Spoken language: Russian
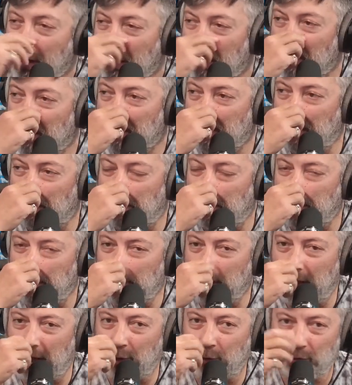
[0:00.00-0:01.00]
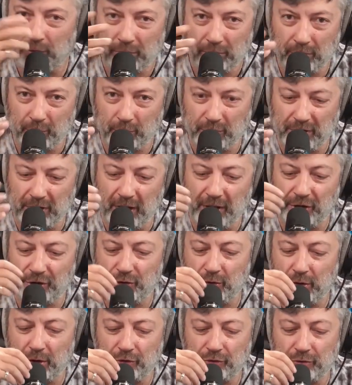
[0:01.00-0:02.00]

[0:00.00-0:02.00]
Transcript: Э, напоминаю, друзья, еще раз,